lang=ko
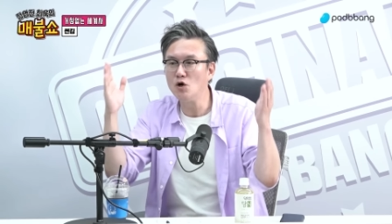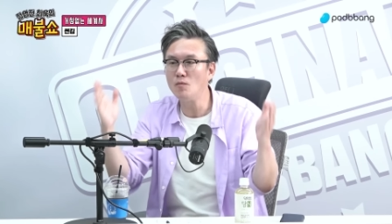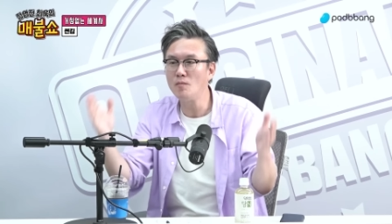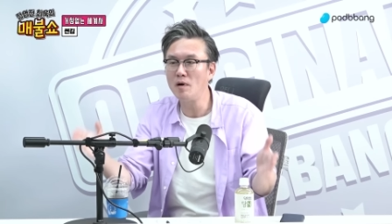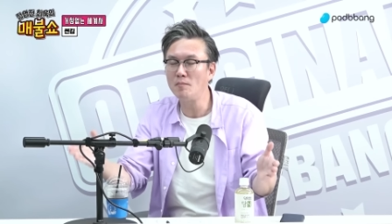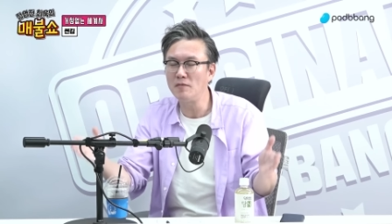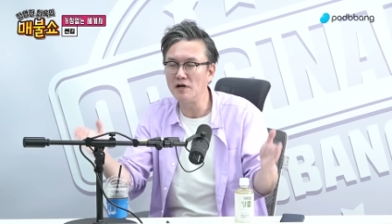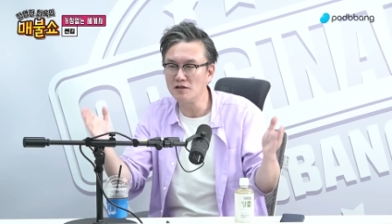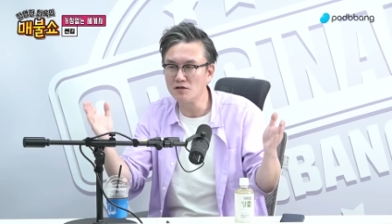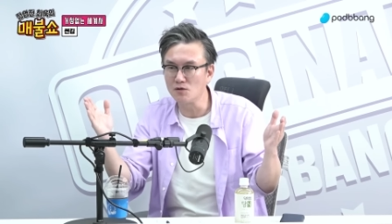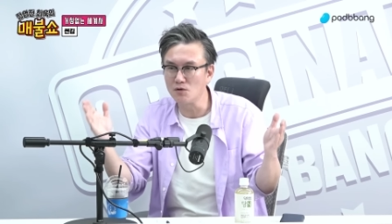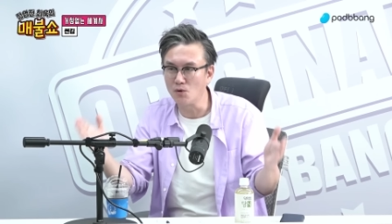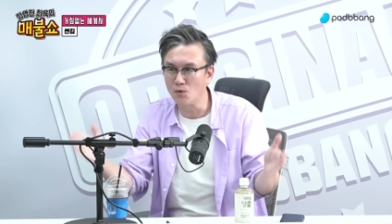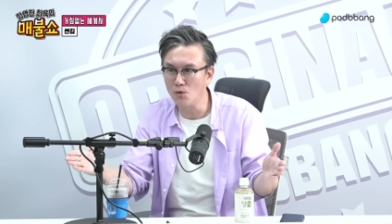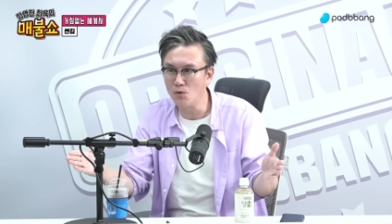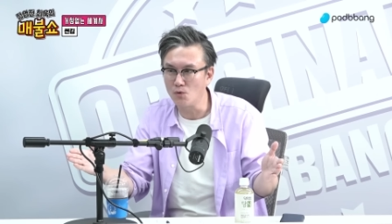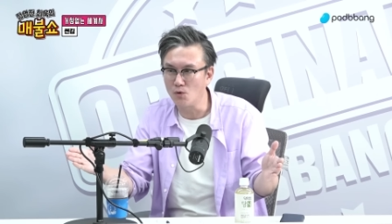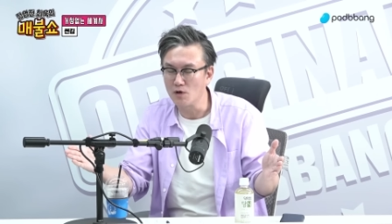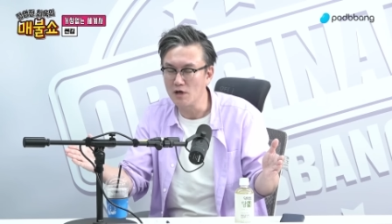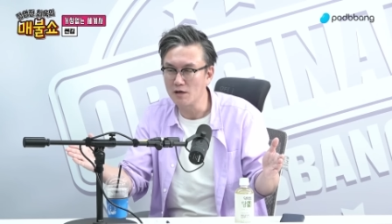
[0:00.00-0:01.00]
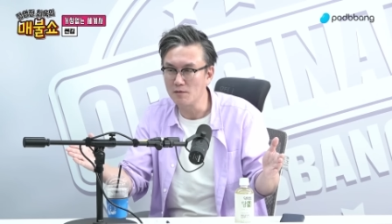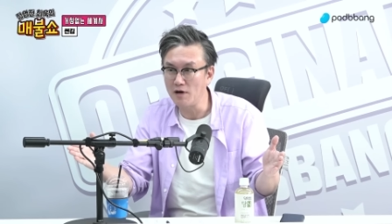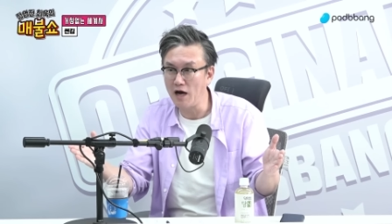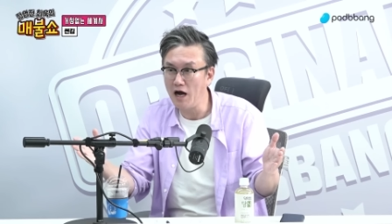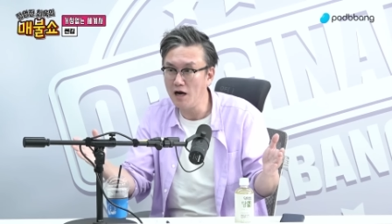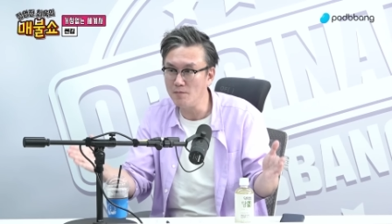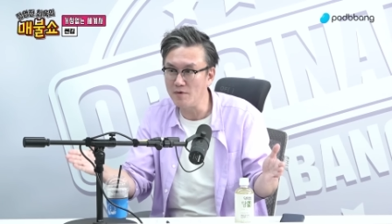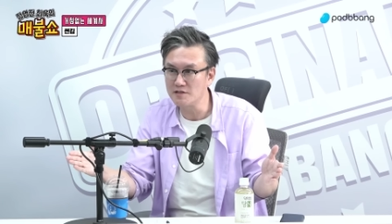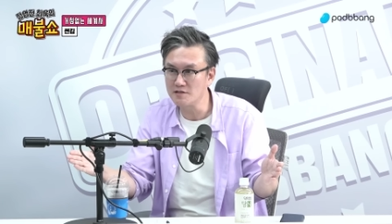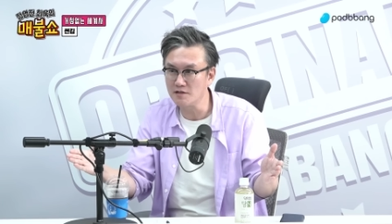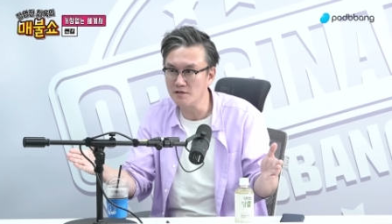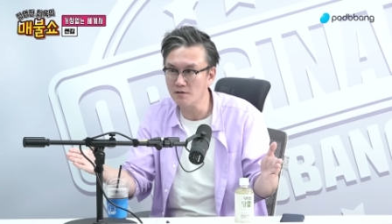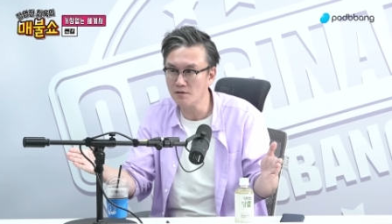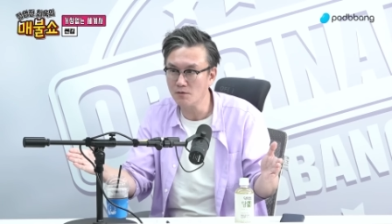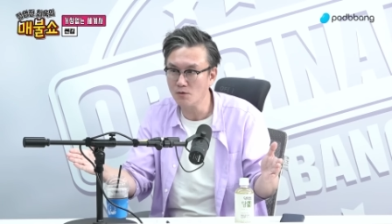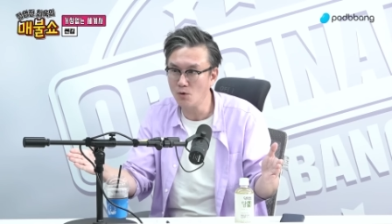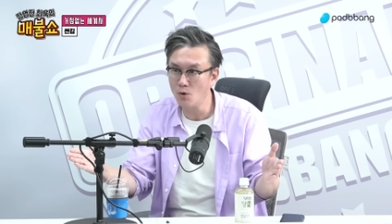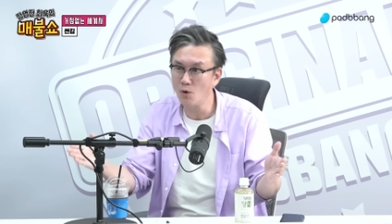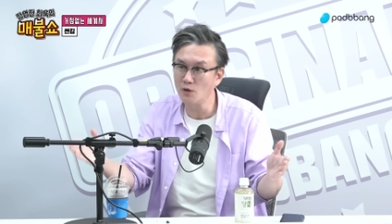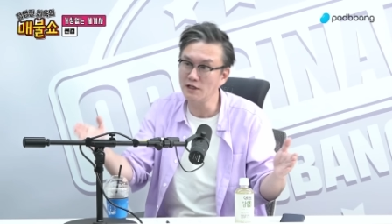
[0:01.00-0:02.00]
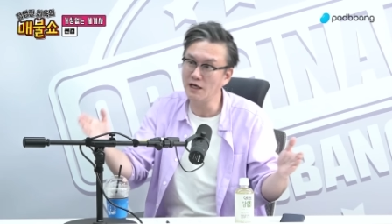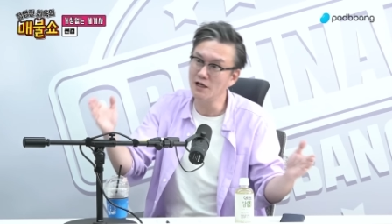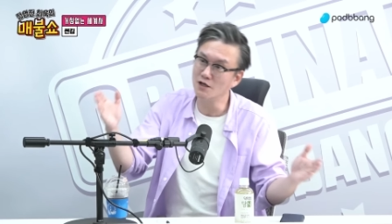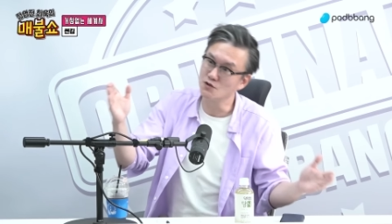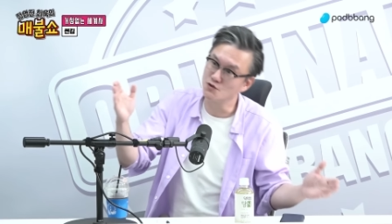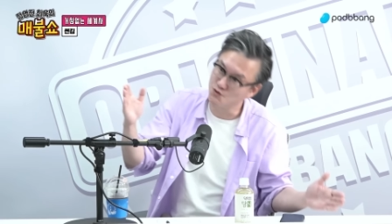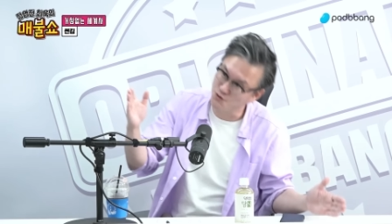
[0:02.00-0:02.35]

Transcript: 이론만 만들어 놓고 칼막 쓰면 꼬꼬닥